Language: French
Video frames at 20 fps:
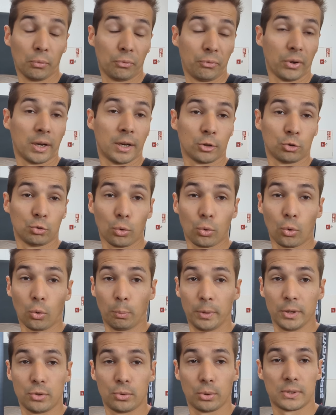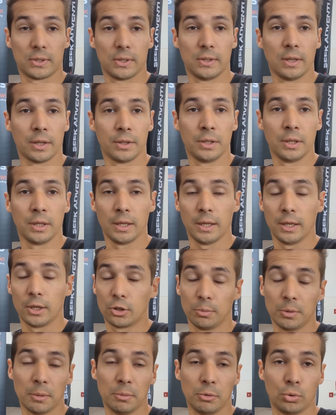vous faire un retour complet sur ces derniers et
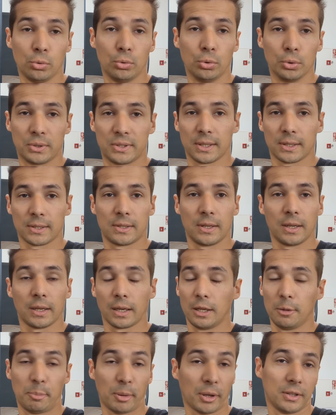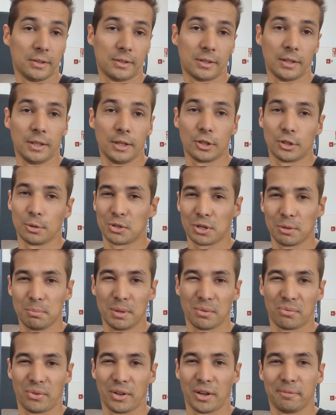comme d'habitude sincère et hyper détaillé comme j'aime
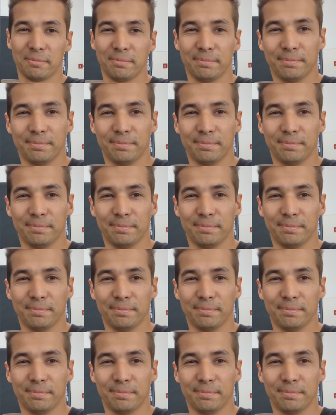bien faire.